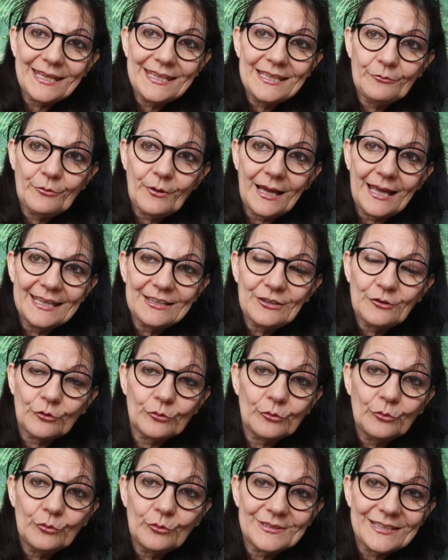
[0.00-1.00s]
Il doit être,
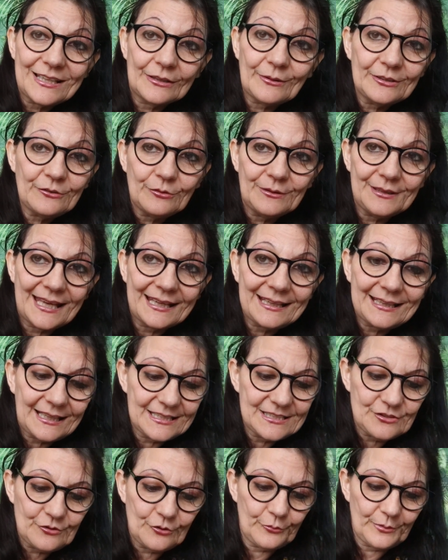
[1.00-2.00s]
ça doit être une
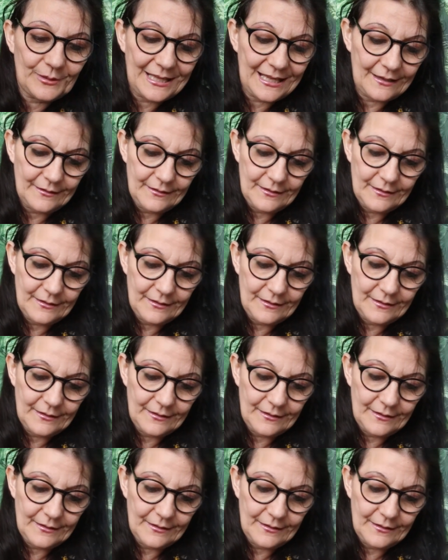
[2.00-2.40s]
dinguerie, celui-là.